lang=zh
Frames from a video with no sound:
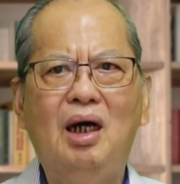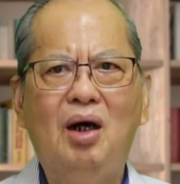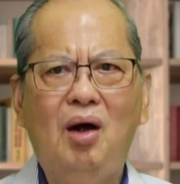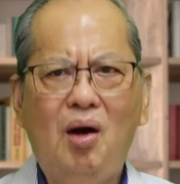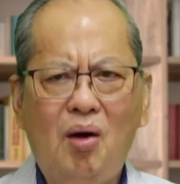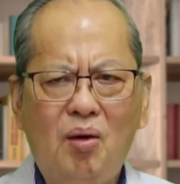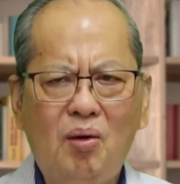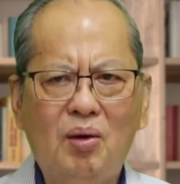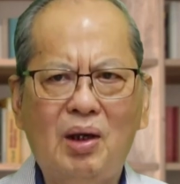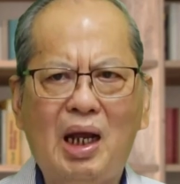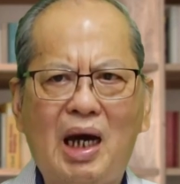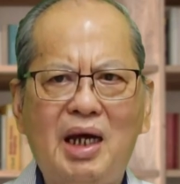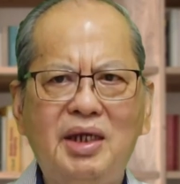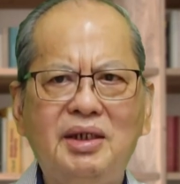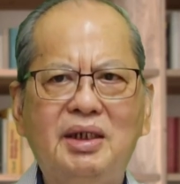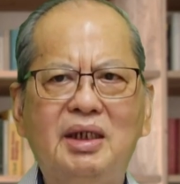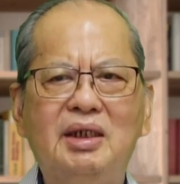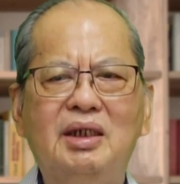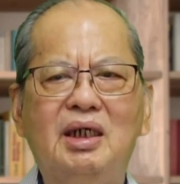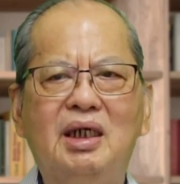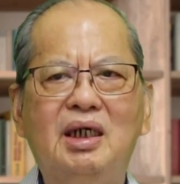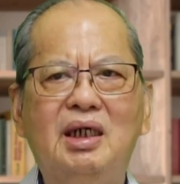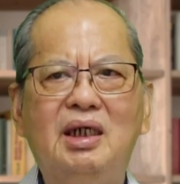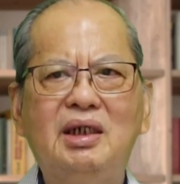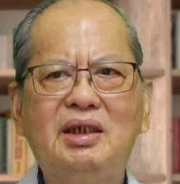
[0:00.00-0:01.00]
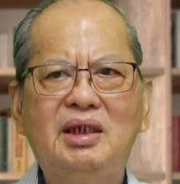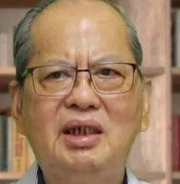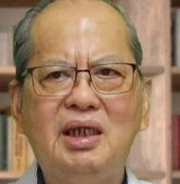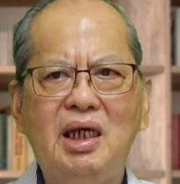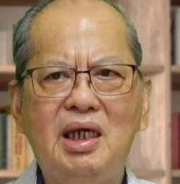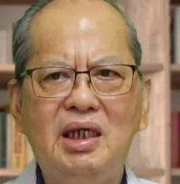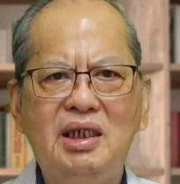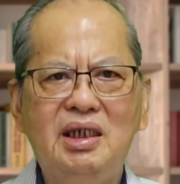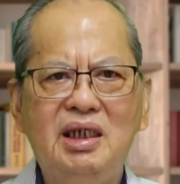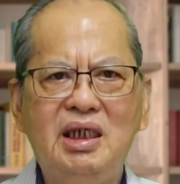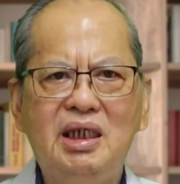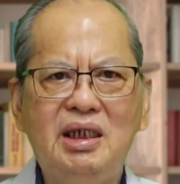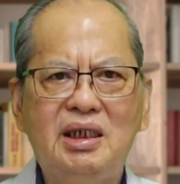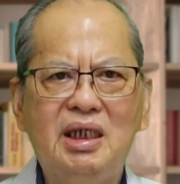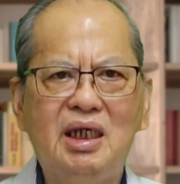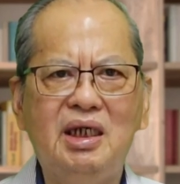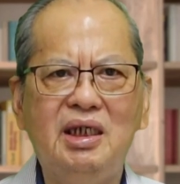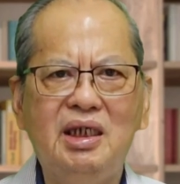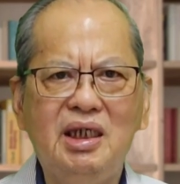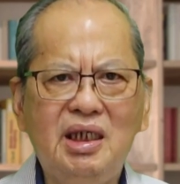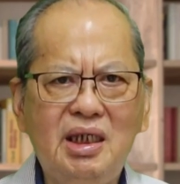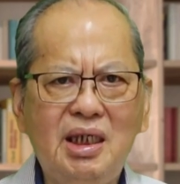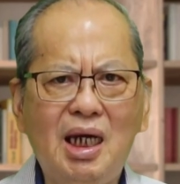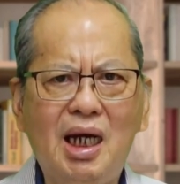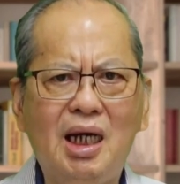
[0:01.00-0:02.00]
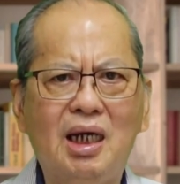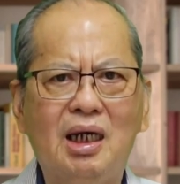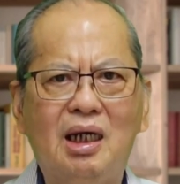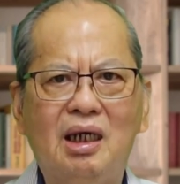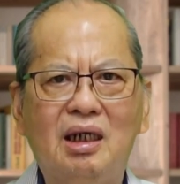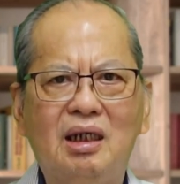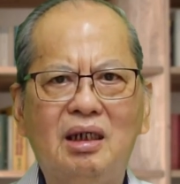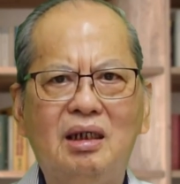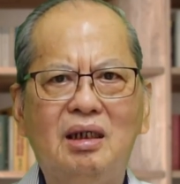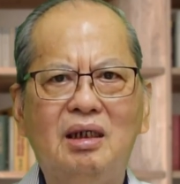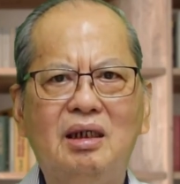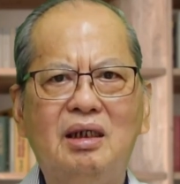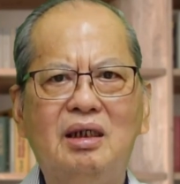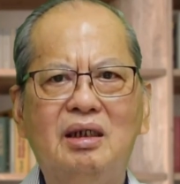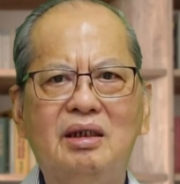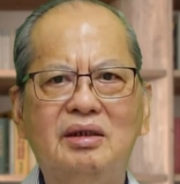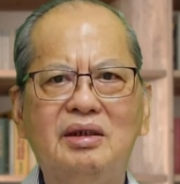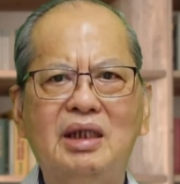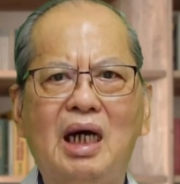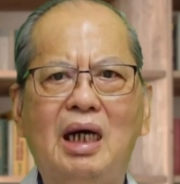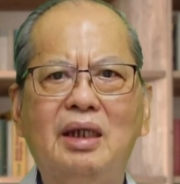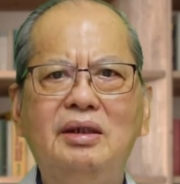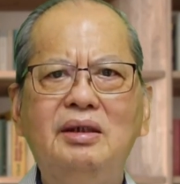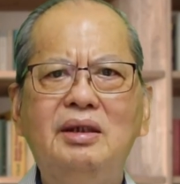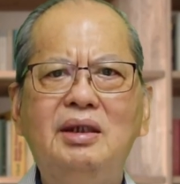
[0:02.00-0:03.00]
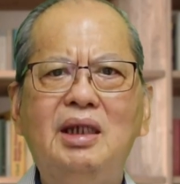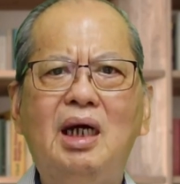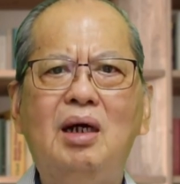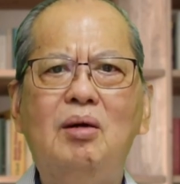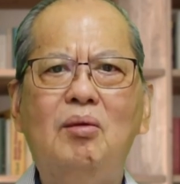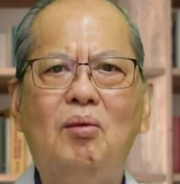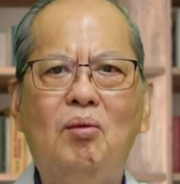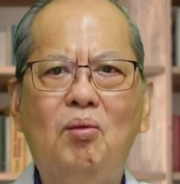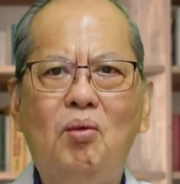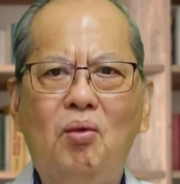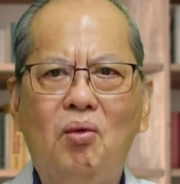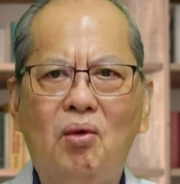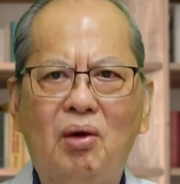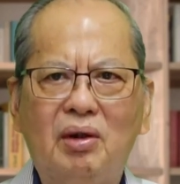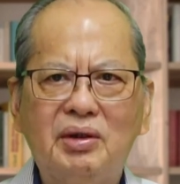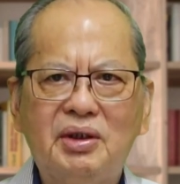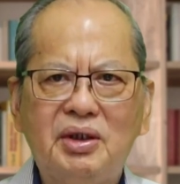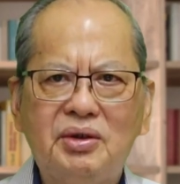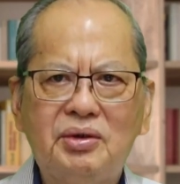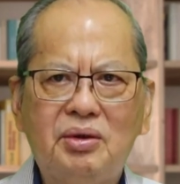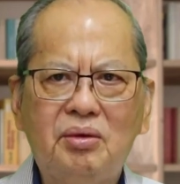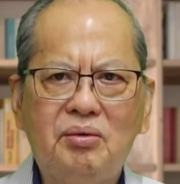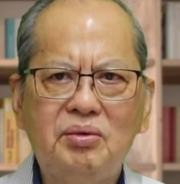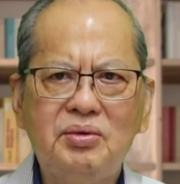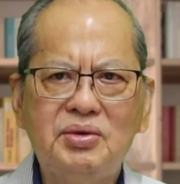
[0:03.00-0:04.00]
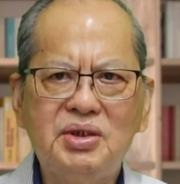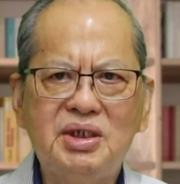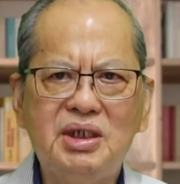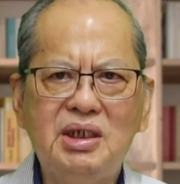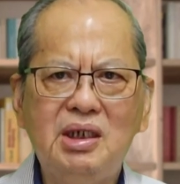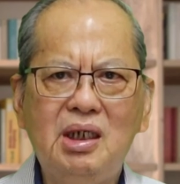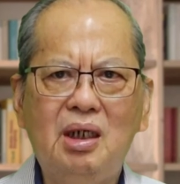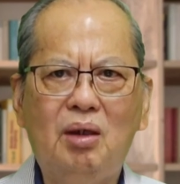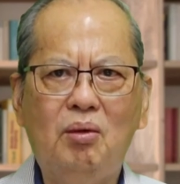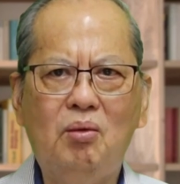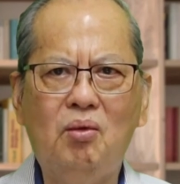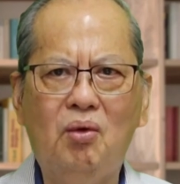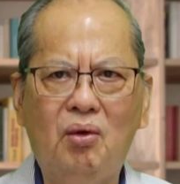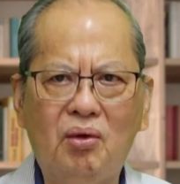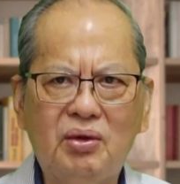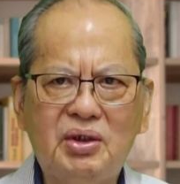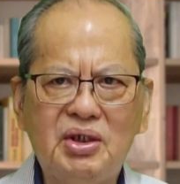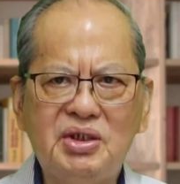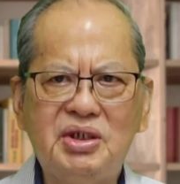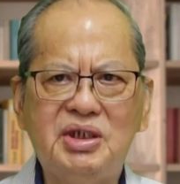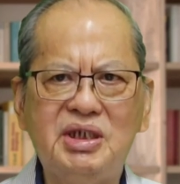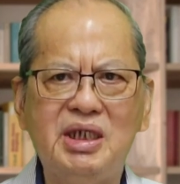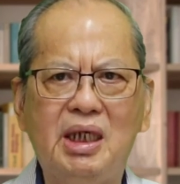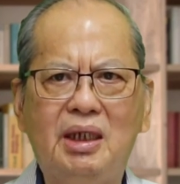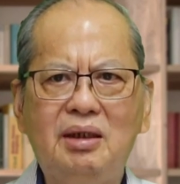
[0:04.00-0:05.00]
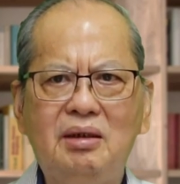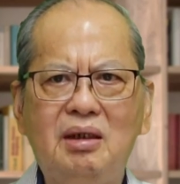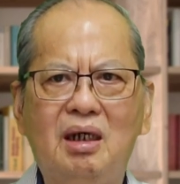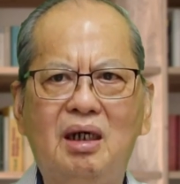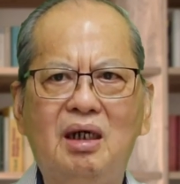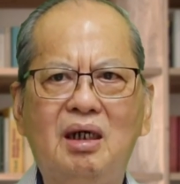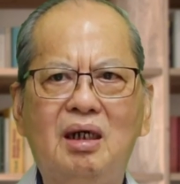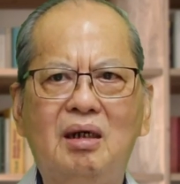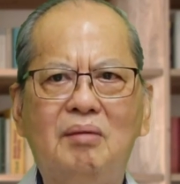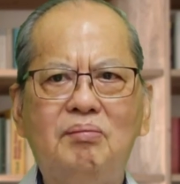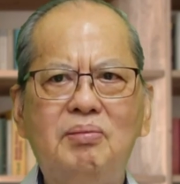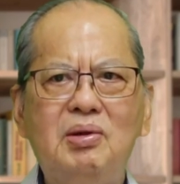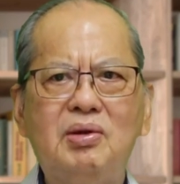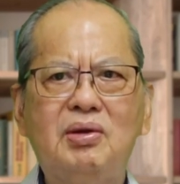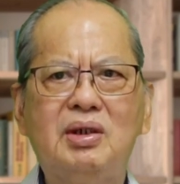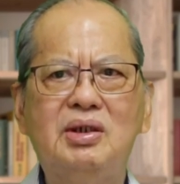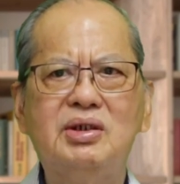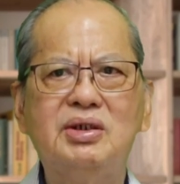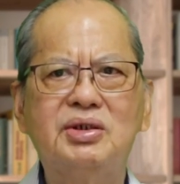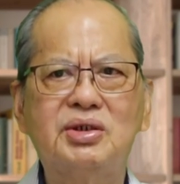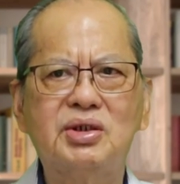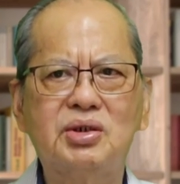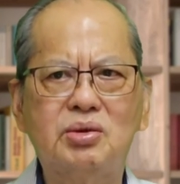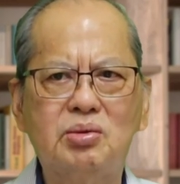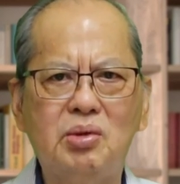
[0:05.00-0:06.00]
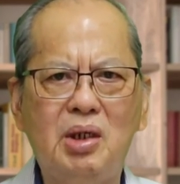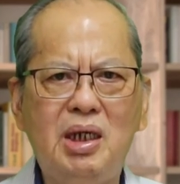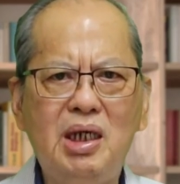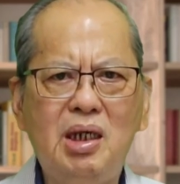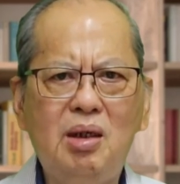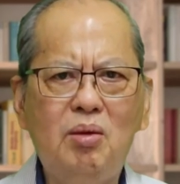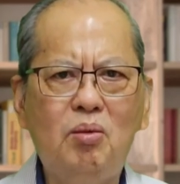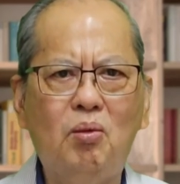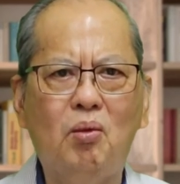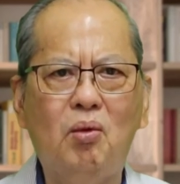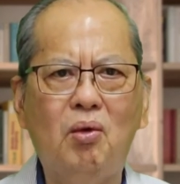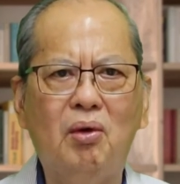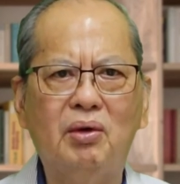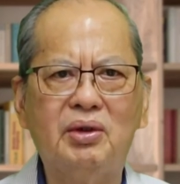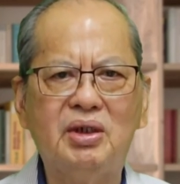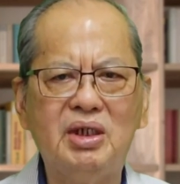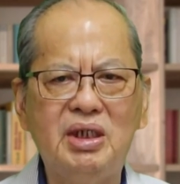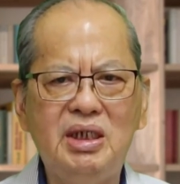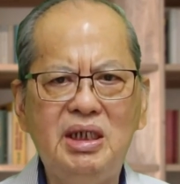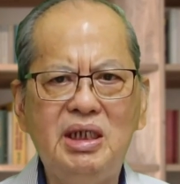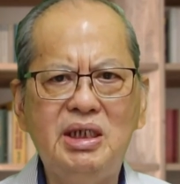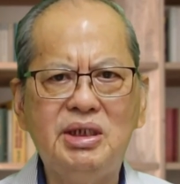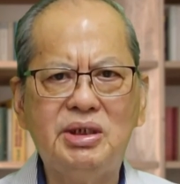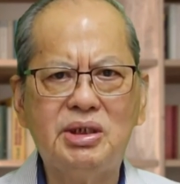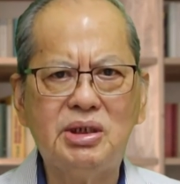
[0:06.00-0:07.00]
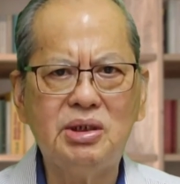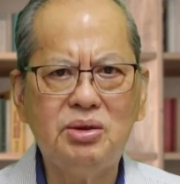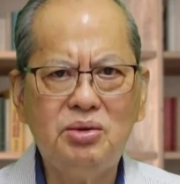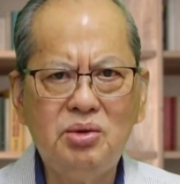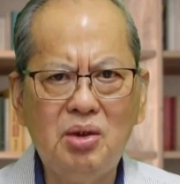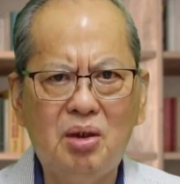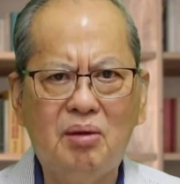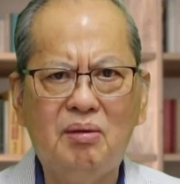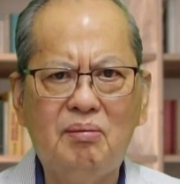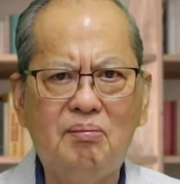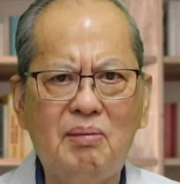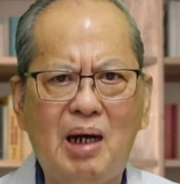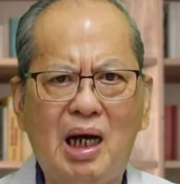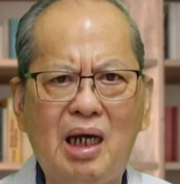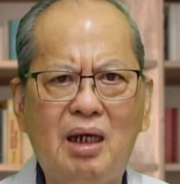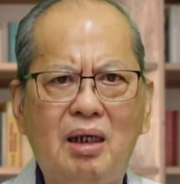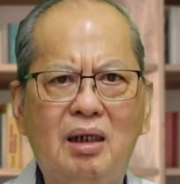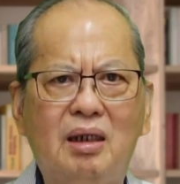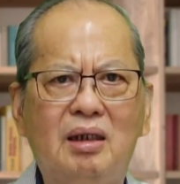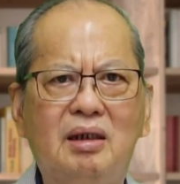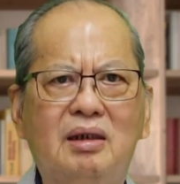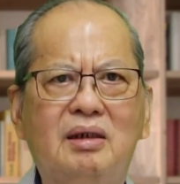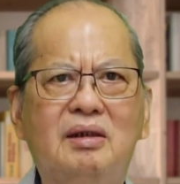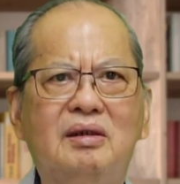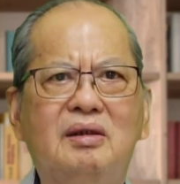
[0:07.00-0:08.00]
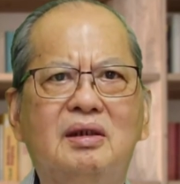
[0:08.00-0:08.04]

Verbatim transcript: 后来的和给你的一样，难道我的东西、我的钱不可随我的意思用吗？”